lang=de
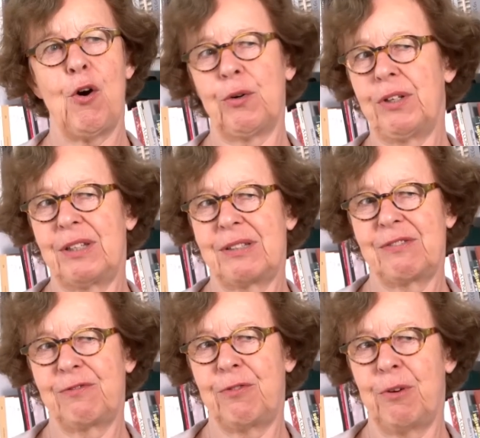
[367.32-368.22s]
Und
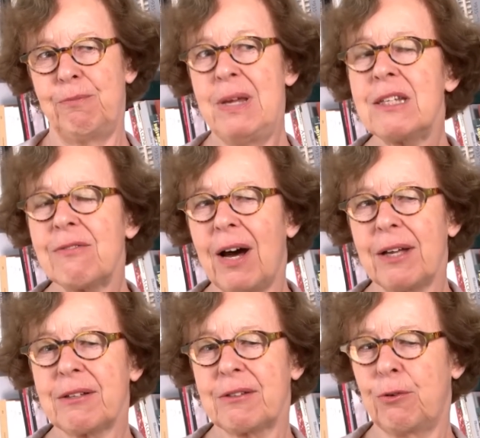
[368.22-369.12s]
für mich
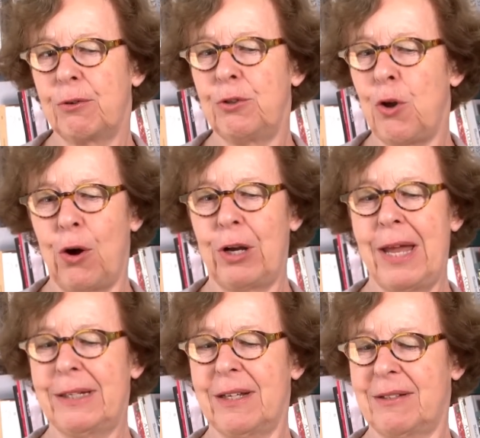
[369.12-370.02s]
war es so ein
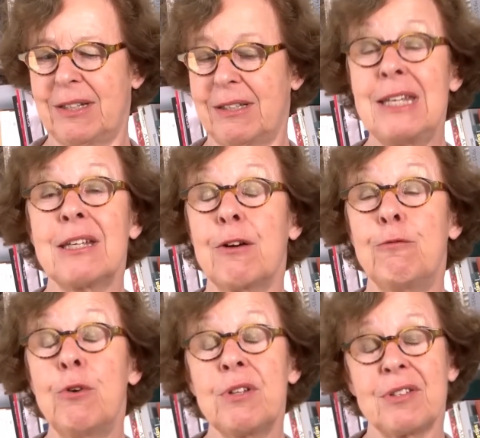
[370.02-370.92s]
Neuland, dass ich nicht
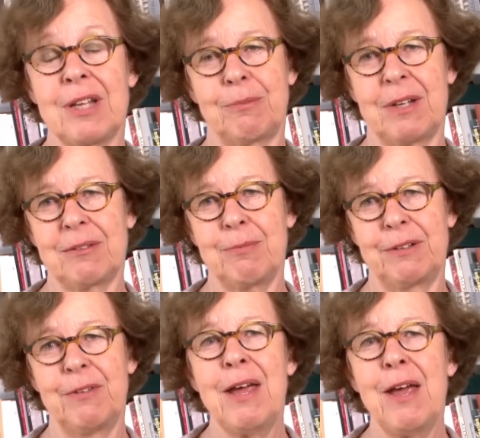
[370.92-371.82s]
gewusst habe, dass
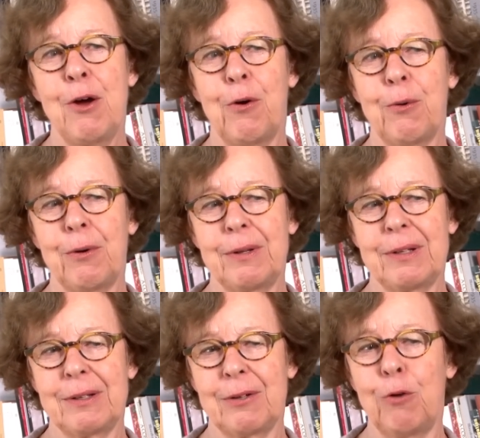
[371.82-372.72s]
man,
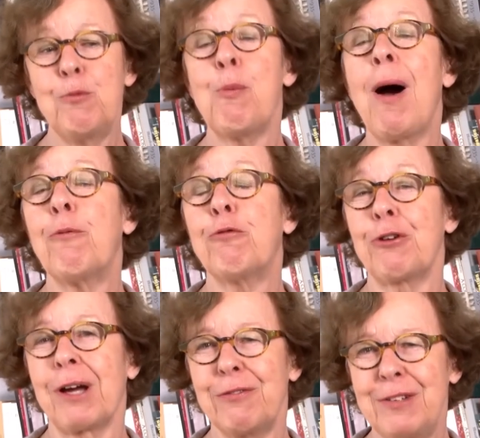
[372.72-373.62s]
um überhaupt
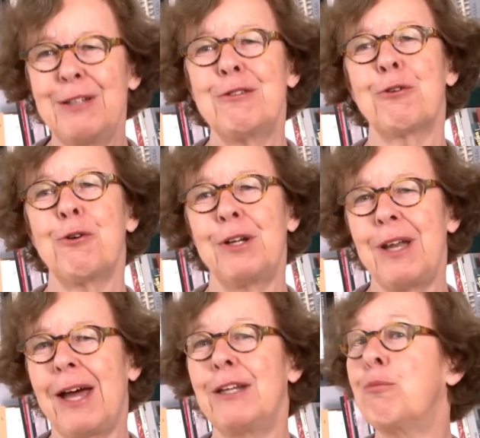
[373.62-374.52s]
fotografieren zu
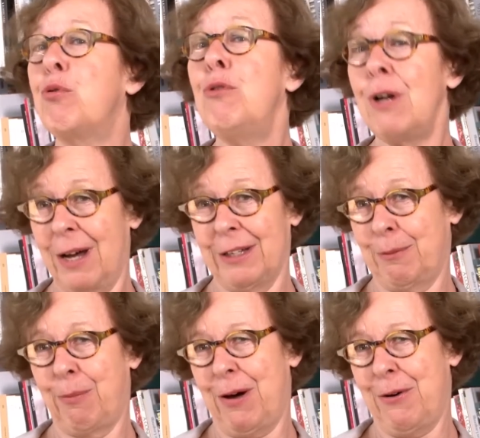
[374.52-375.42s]
können, eine
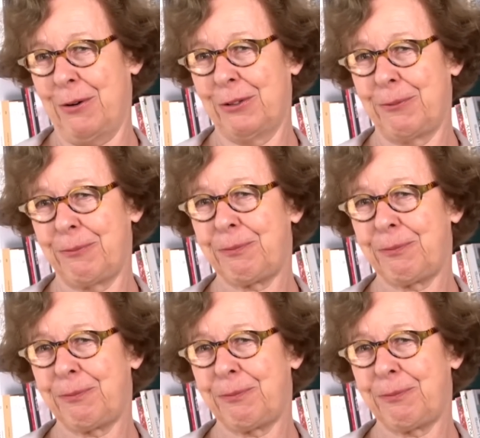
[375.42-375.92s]
Poolkarte braucht.